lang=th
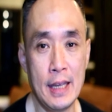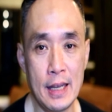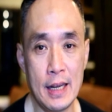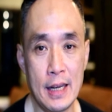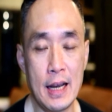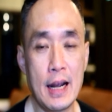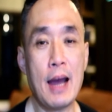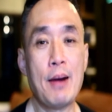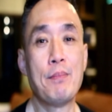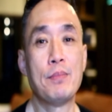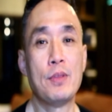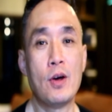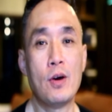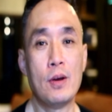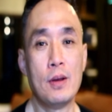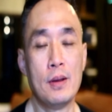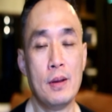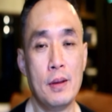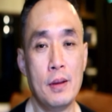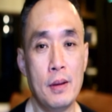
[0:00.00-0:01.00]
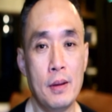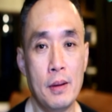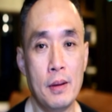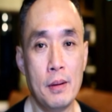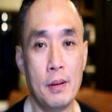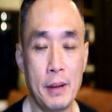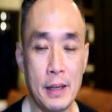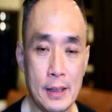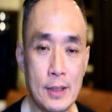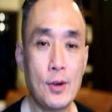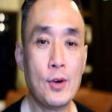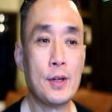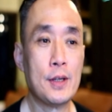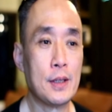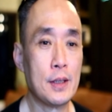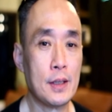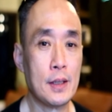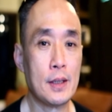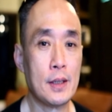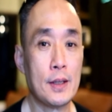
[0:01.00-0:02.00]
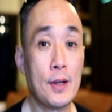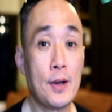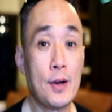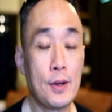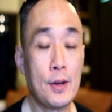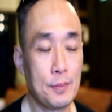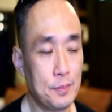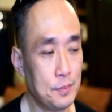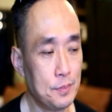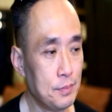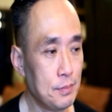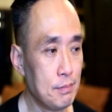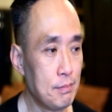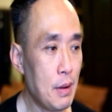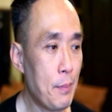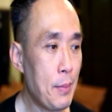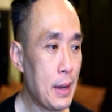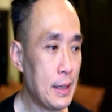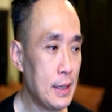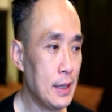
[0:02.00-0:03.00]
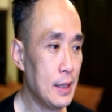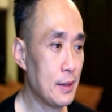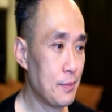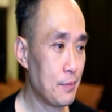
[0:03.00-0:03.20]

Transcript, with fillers: นะครับเนาะเป็นต้นเนาะประมาณนี้